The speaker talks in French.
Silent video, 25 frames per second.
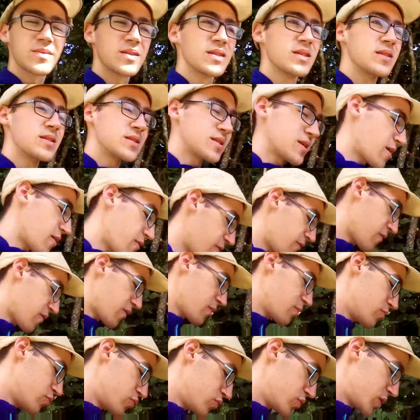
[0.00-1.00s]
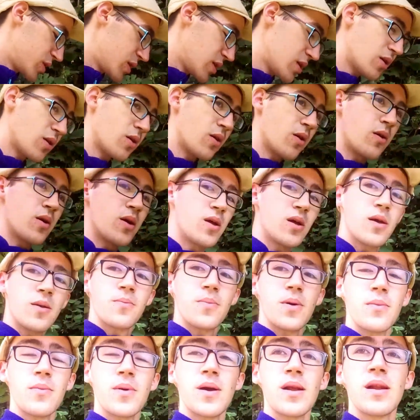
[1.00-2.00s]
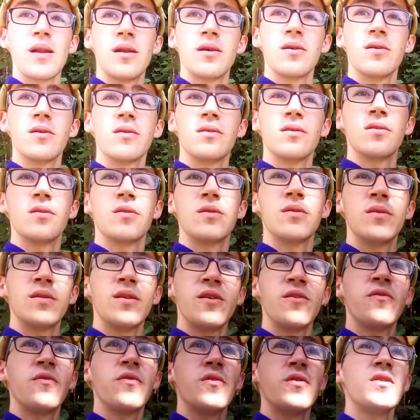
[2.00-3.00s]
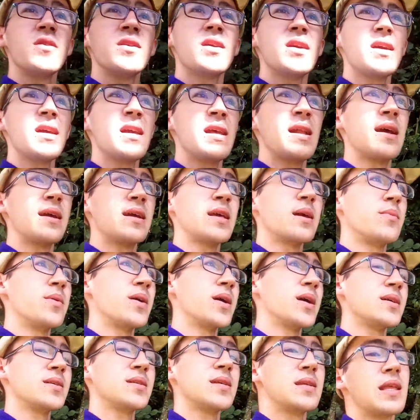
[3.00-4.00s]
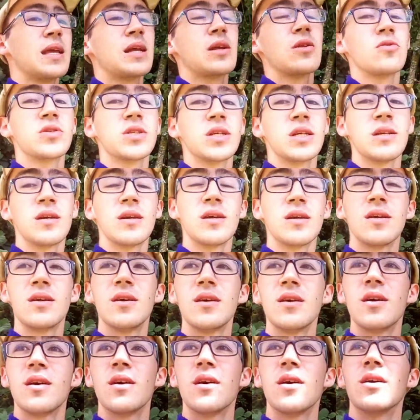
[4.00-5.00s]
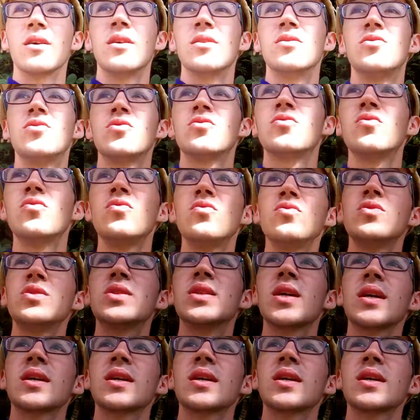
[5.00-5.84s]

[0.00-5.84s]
ça a fait bouger euh, pas mal euh, les feuilles et la caméra s'est déclenchée. du coup, j'ai